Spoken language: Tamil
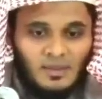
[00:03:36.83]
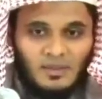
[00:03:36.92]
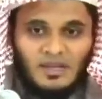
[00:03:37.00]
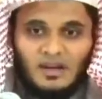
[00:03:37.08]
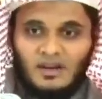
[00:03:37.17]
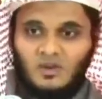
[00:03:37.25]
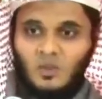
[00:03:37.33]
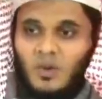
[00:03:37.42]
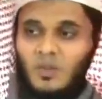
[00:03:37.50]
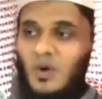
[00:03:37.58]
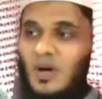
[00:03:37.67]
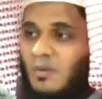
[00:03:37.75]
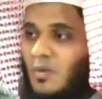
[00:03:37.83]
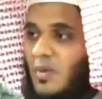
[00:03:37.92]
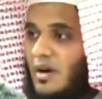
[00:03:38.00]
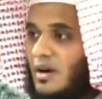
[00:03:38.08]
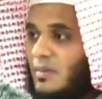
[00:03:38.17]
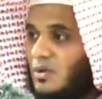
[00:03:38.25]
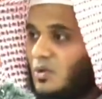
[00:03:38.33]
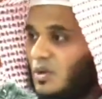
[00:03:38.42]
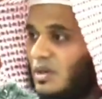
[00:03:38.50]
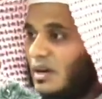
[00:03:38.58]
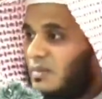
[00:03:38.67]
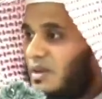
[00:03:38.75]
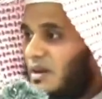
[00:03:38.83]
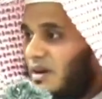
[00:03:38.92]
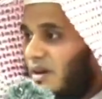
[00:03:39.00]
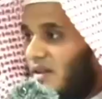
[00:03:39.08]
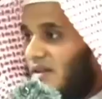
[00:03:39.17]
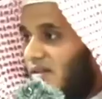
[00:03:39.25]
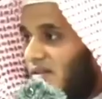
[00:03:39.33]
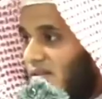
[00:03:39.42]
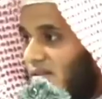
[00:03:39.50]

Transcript: ரமதானில் தொப்பி போடாமல் ஒரு பள்ளியில் போய் தொழுத அனுமதி கிடையாது